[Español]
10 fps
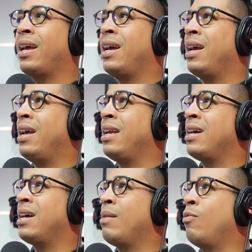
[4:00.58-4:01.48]
que
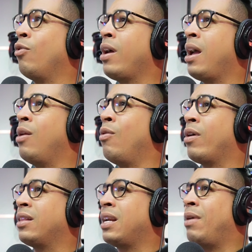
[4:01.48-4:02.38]
ella era modelo,
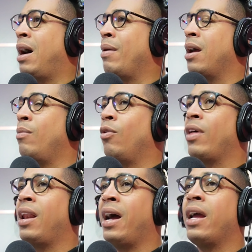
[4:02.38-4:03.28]
que trabajaba en el
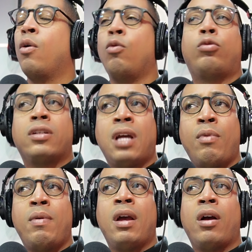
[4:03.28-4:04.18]
modelaje. Usted sabe
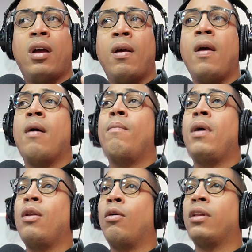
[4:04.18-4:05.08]
muy bien.
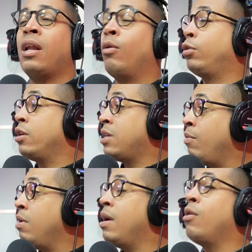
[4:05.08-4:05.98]
Menor de edad. Usted sabe
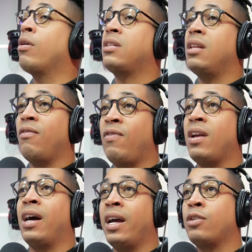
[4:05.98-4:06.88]
muy bien lo que
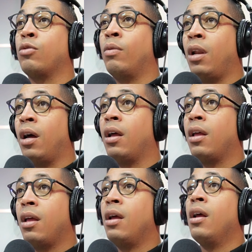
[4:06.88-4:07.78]
significa eso. ¿verdad?
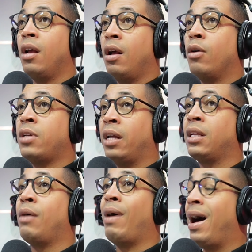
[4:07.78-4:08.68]
¿Qué significa? O sea, ah, ah,
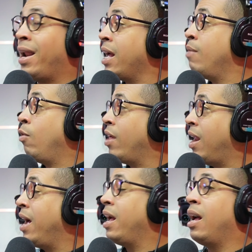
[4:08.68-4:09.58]
trabajar en el
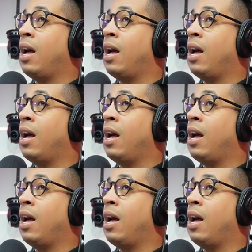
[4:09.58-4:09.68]
modelaje.